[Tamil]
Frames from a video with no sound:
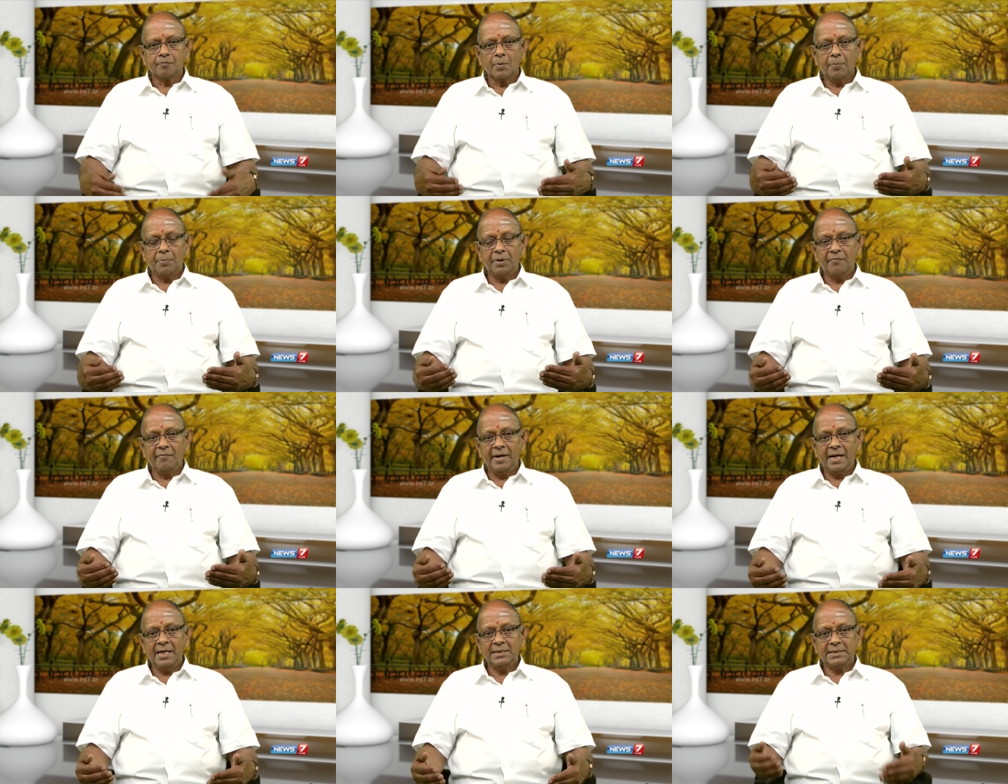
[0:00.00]
இப்படி
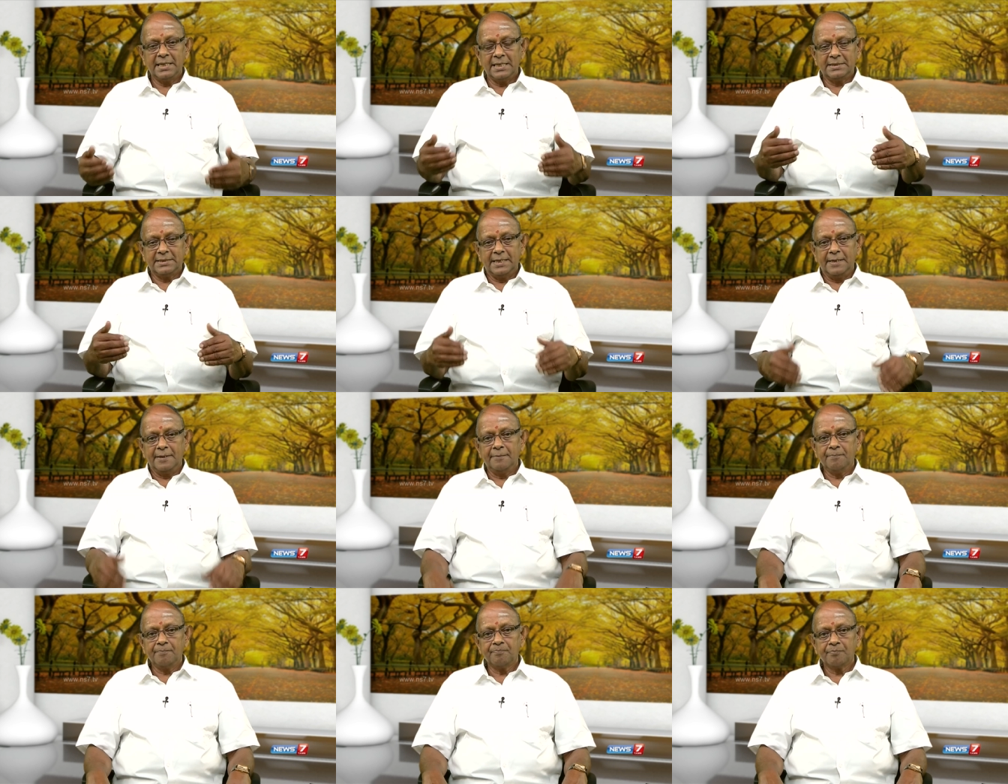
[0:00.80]
வேலை செய்கிறச்ச
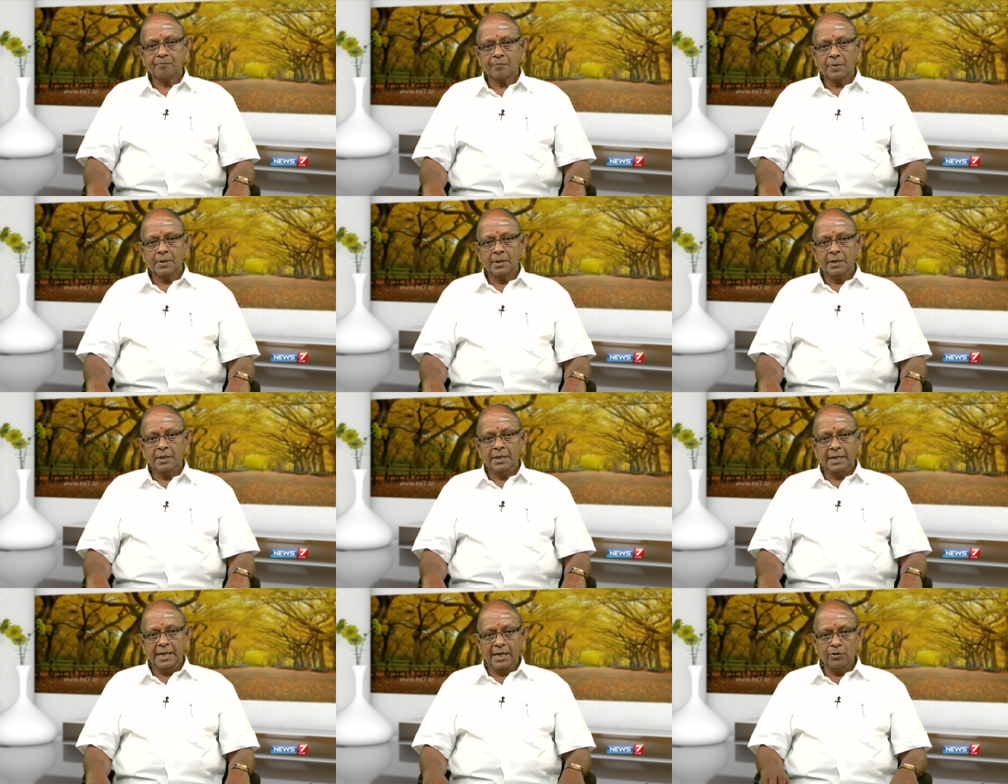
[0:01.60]

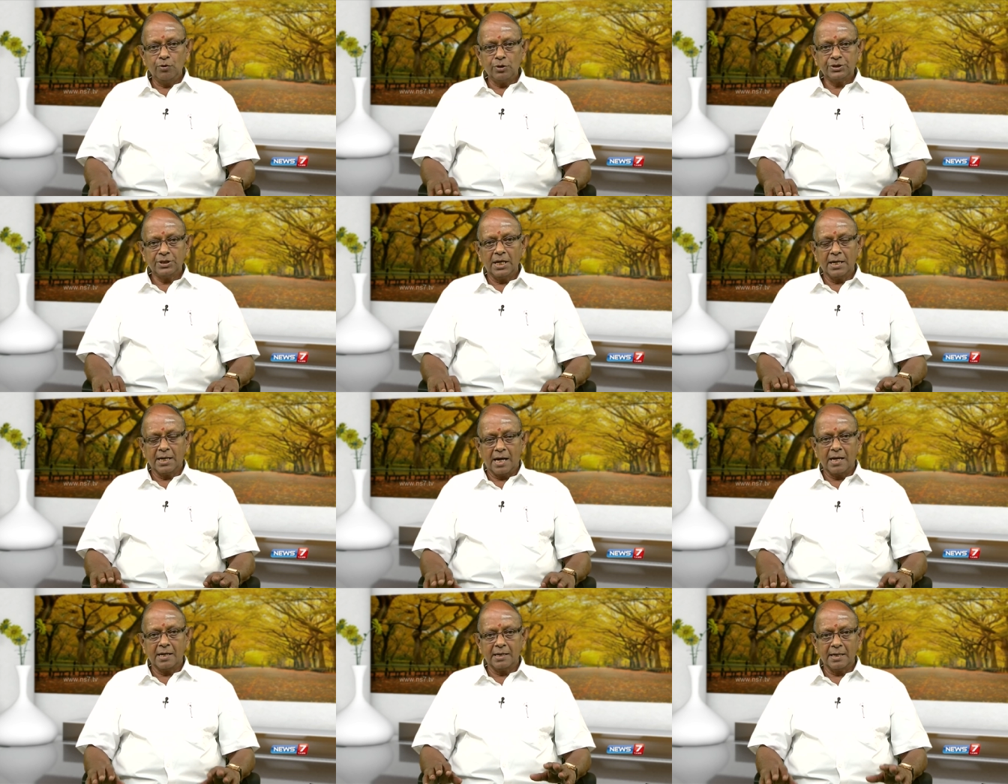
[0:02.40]
ஏதோ சில
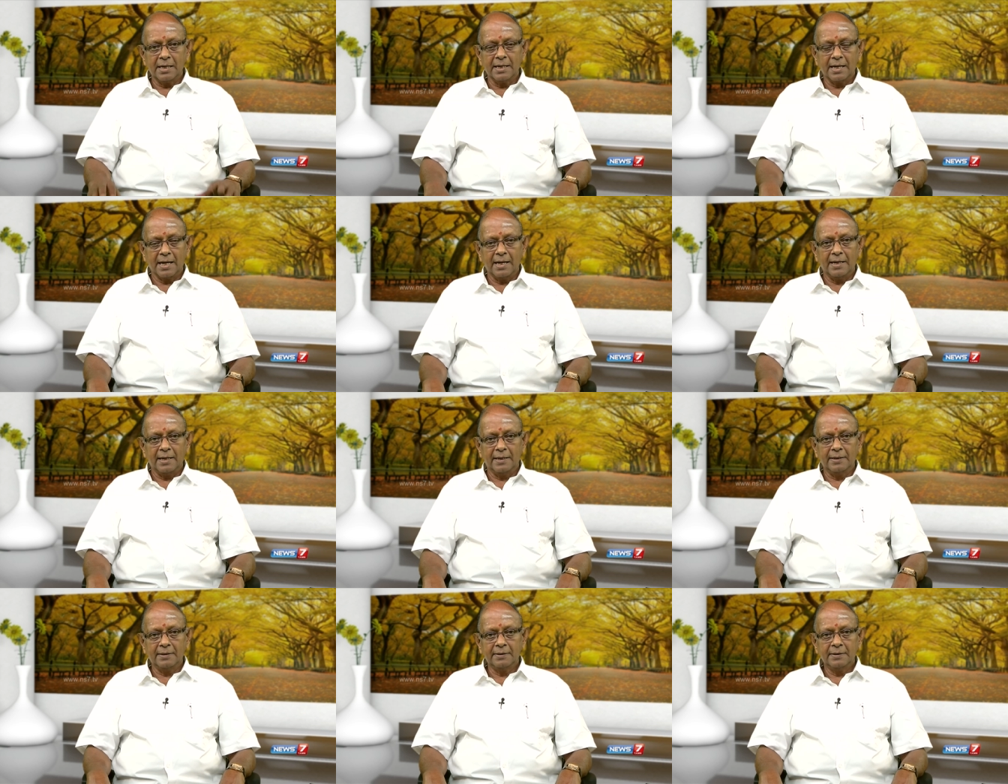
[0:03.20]
காரணங்களுக்காக
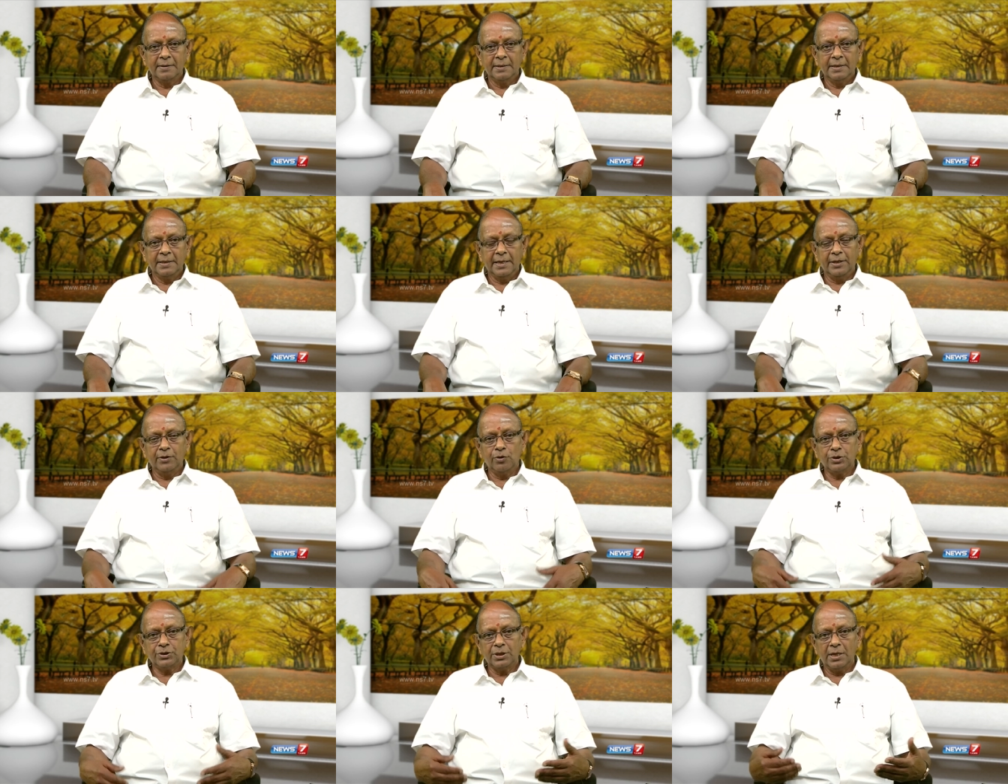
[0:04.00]

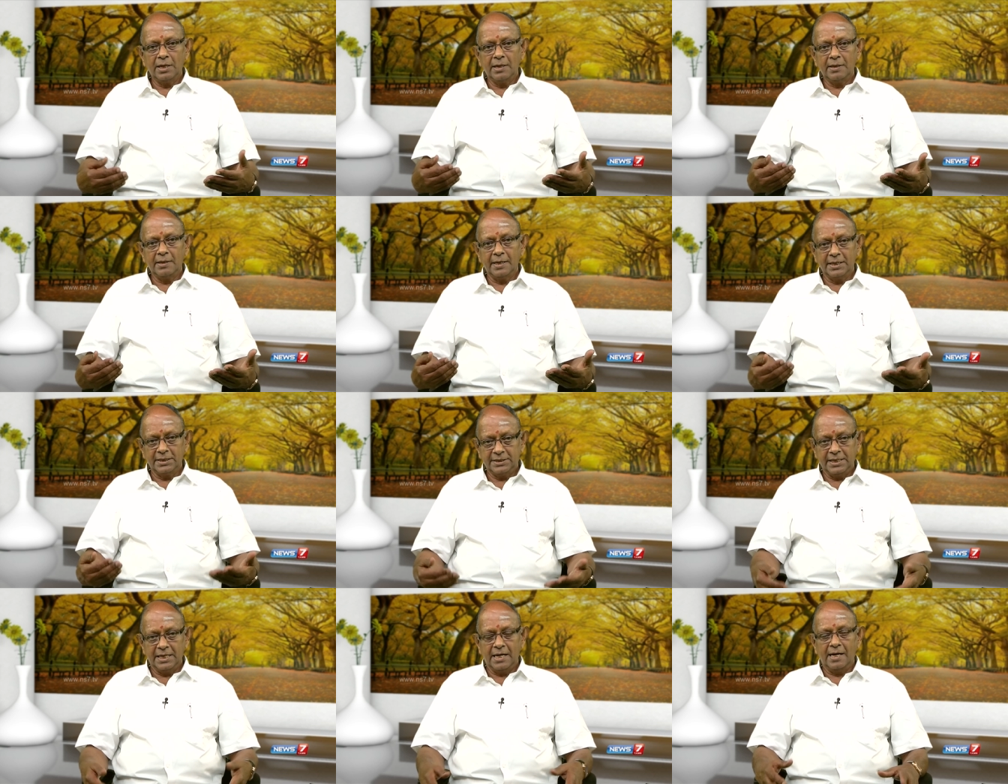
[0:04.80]
ஏதோ சில
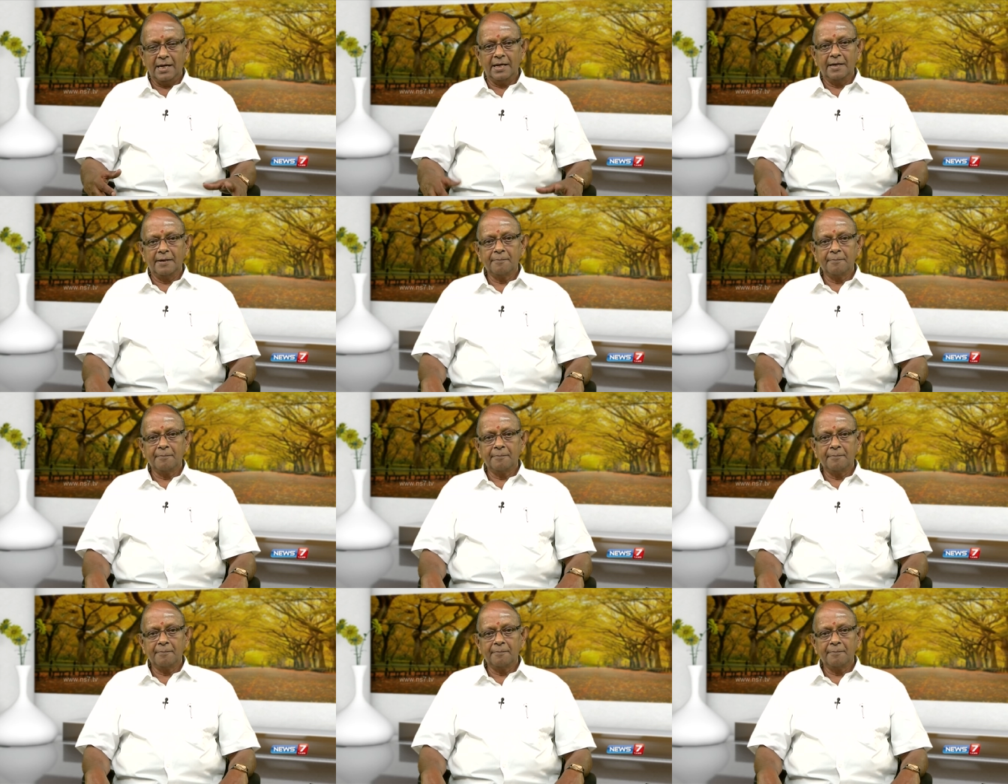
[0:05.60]
நிகழ்ச்சியினால்